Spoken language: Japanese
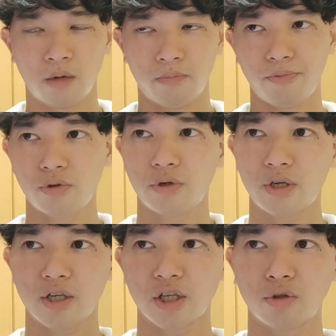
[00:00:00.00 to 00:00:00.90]
まあ、僕
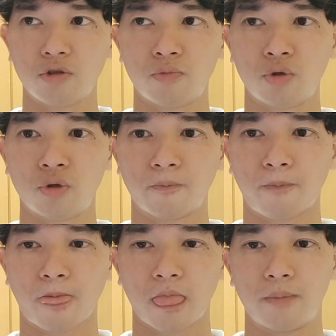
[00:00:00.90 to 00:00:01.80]
はサドルも
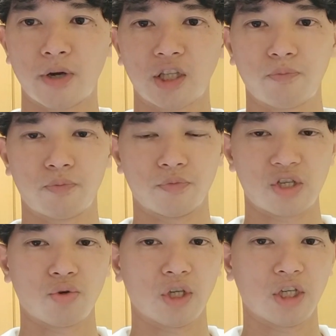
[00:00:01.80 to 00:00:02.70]
バーテープも
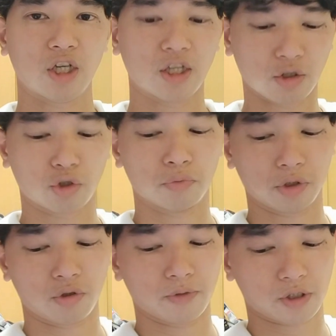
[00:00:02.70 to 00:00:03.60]
白でいきたいなと思っ
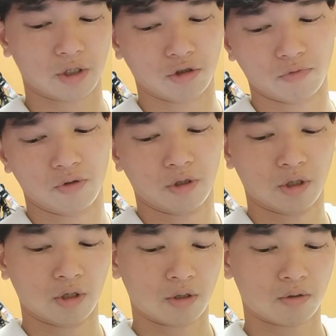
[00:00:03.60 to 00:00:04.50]
ておりますけれども
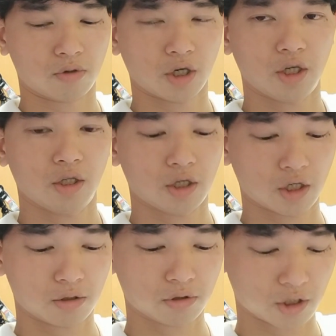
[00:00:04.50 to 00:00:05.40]
ここら辺で
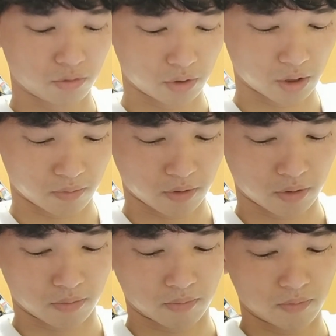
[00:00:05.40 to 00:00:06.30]
キャラクターを
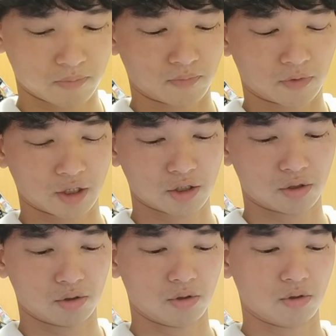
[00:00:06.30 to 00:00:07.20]
出
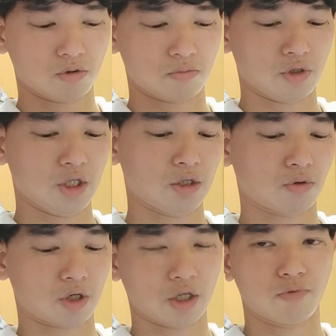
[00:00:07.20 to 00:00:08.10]
すのもいいの
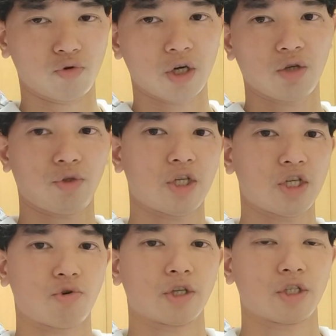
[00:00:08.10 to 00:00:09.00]
かな僕は基本的に
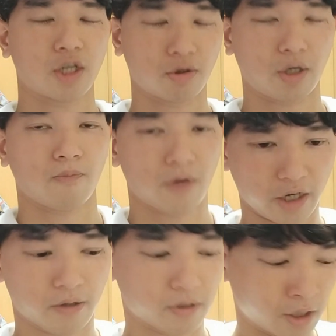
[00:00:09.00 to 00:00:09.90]
白が好きなのでは
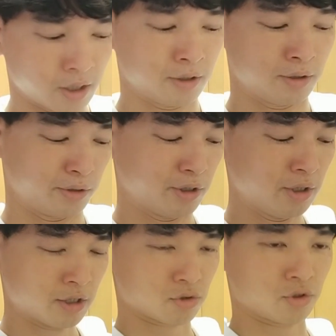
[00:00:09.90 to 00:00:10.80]
いそ